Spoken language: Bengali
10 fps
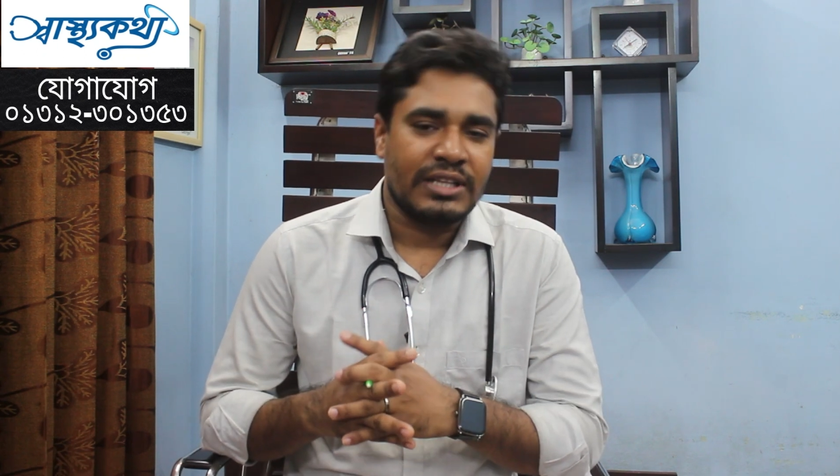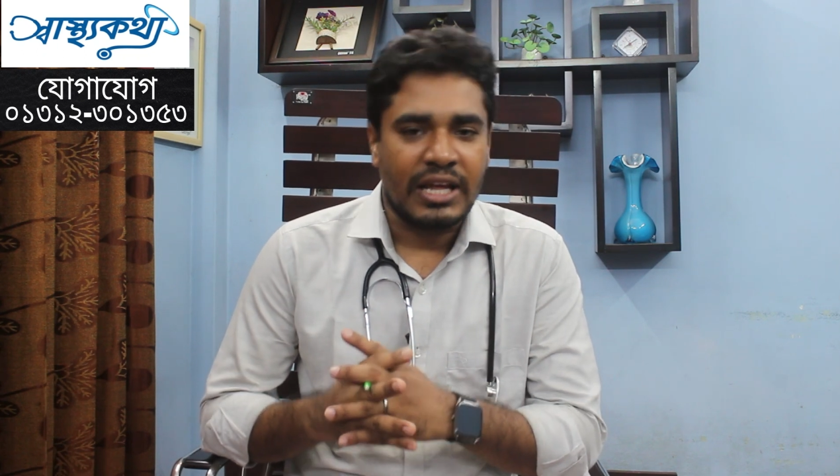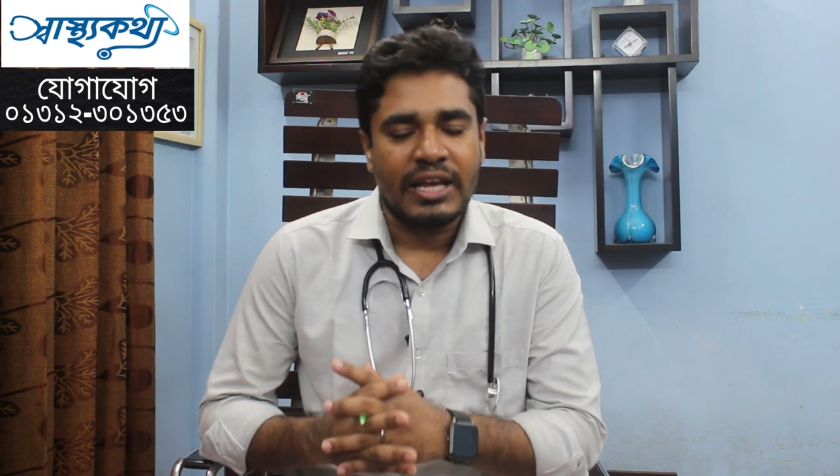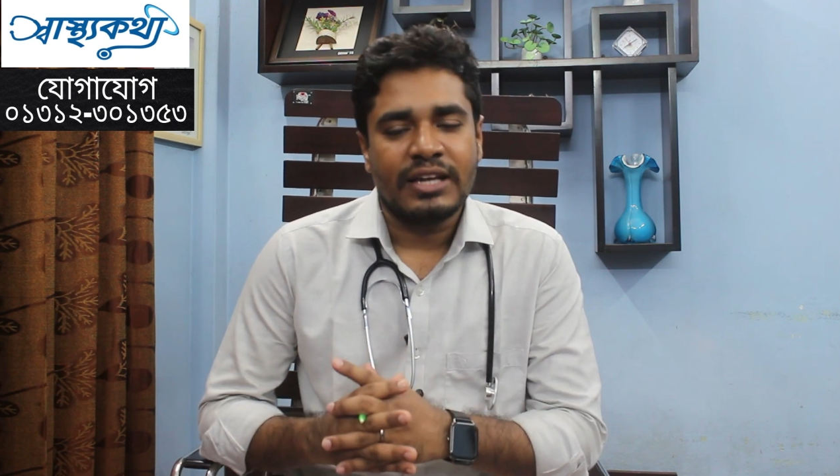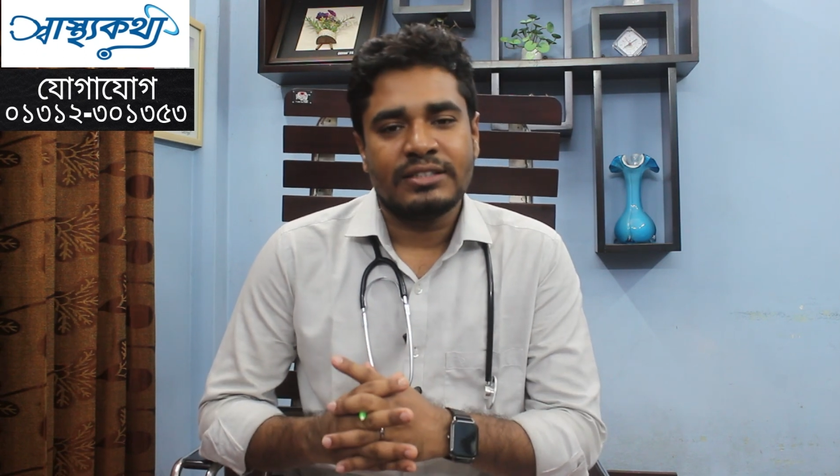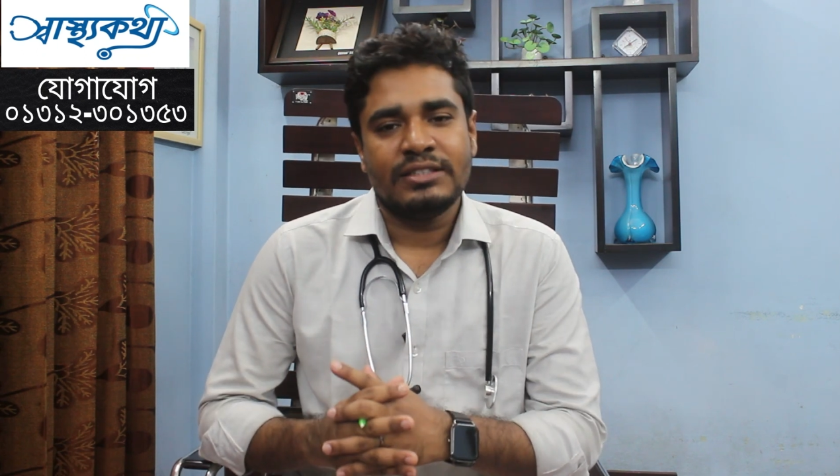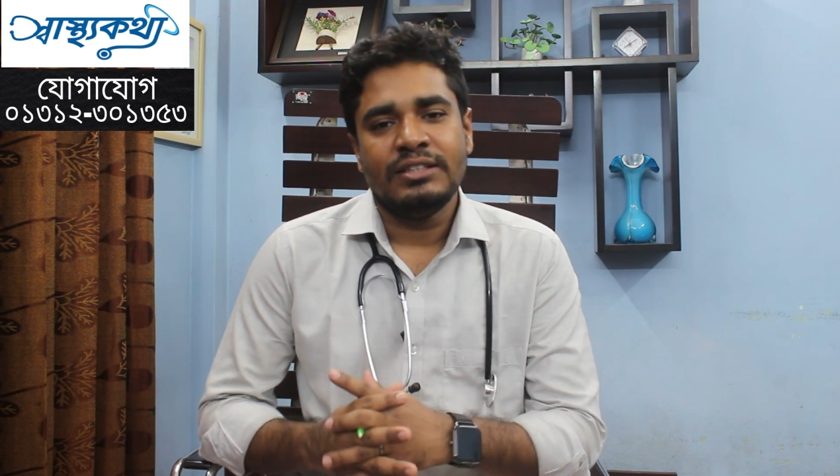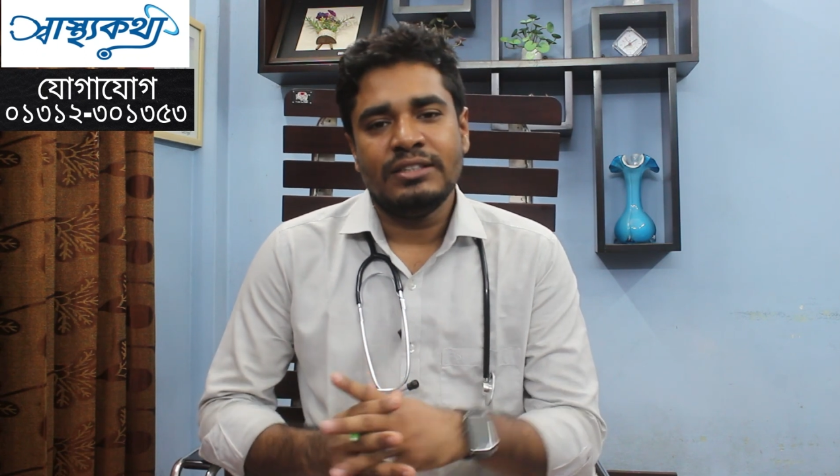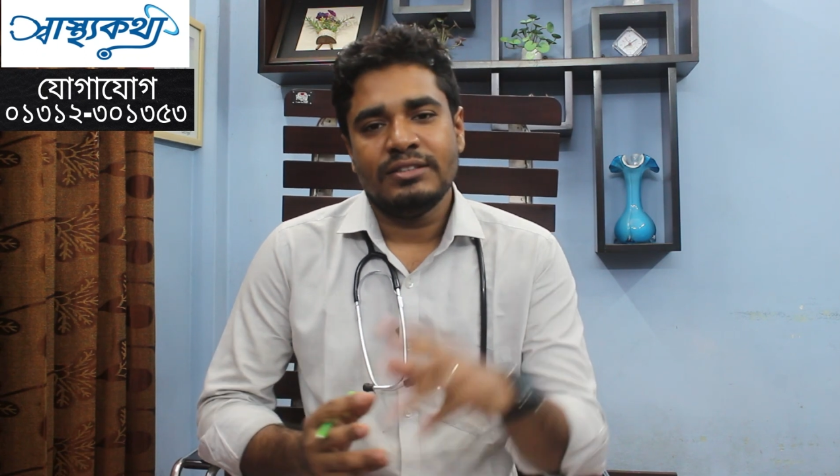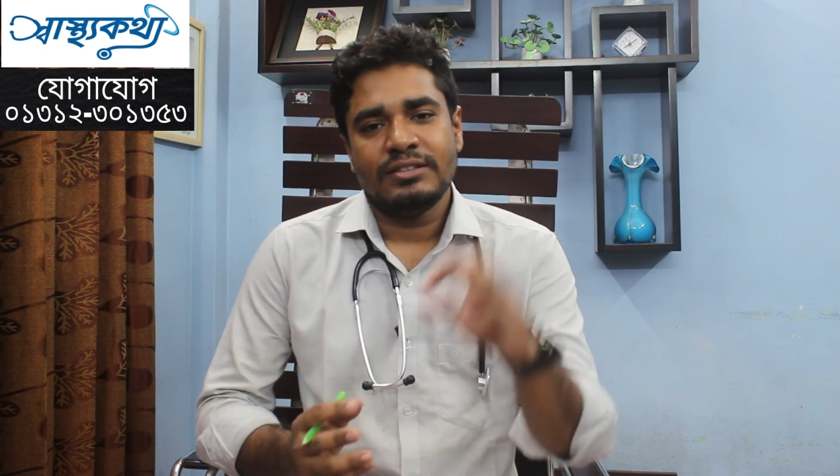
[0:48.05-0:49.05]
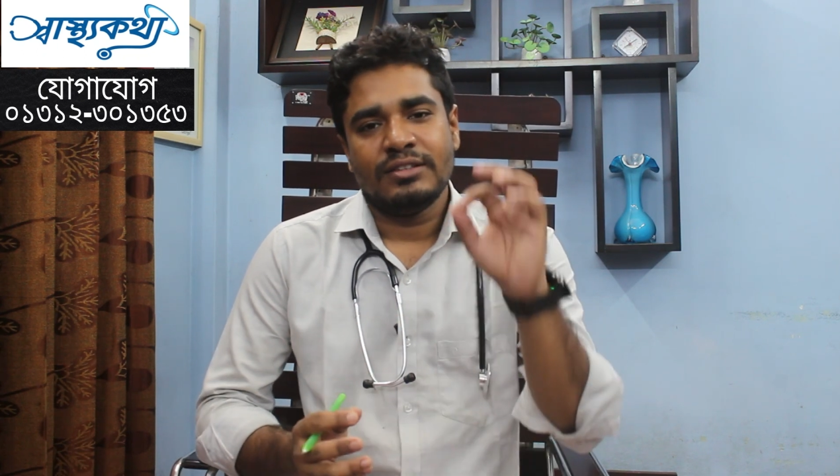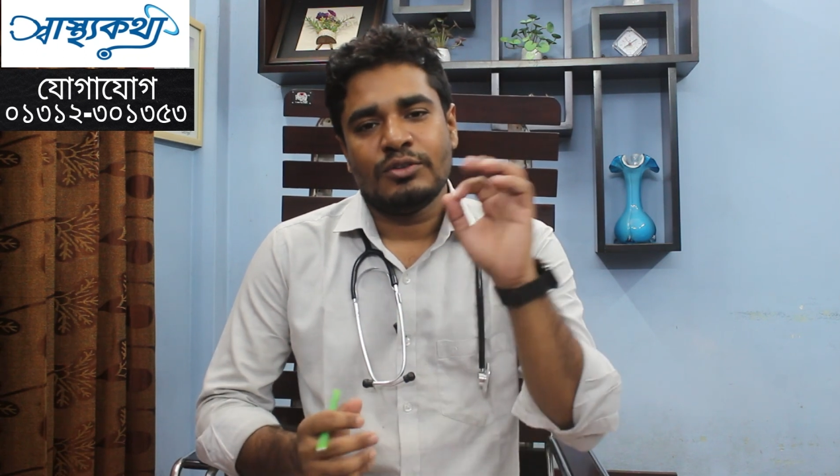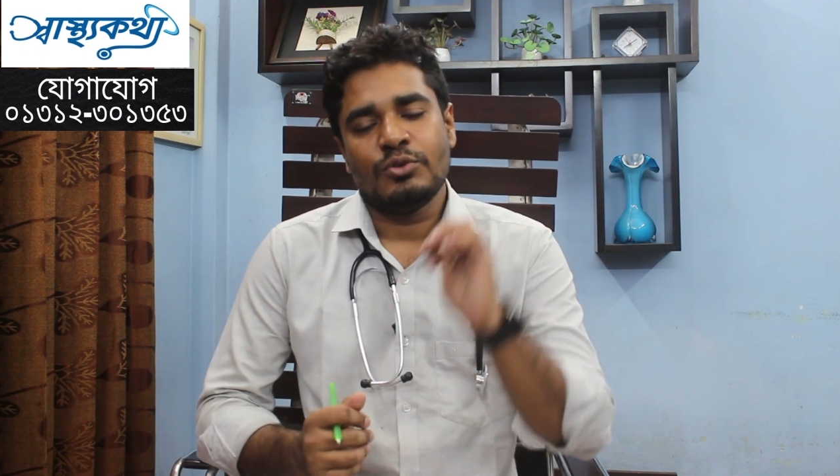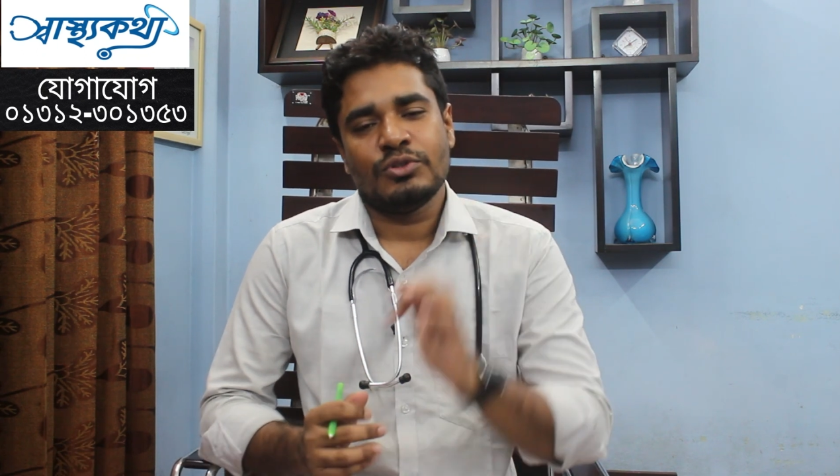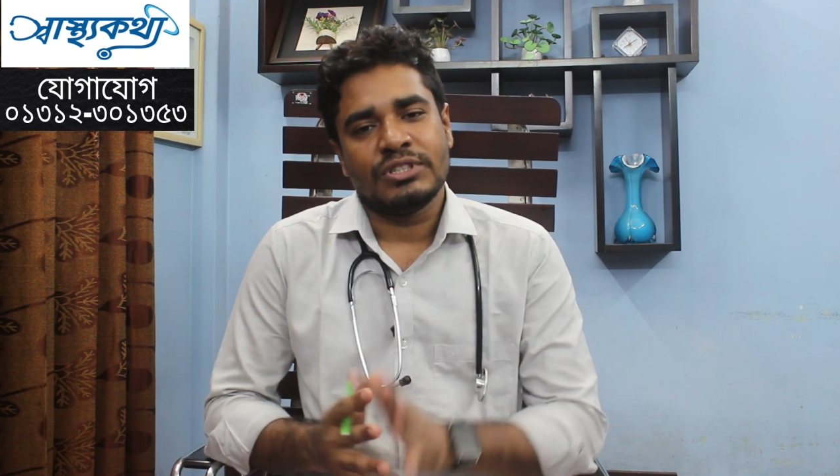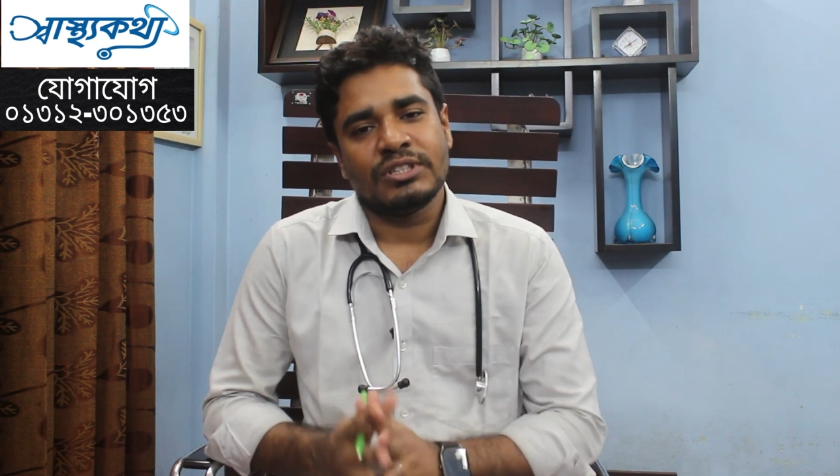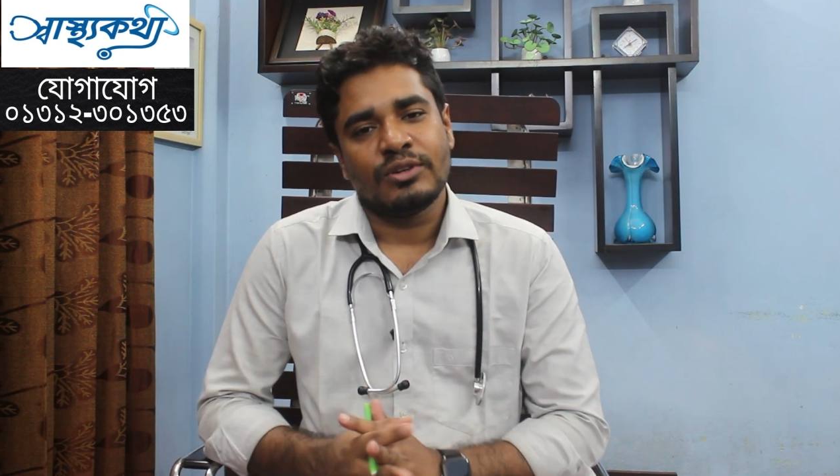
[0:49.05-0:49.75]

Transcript: তারা একটি কোশ্চেন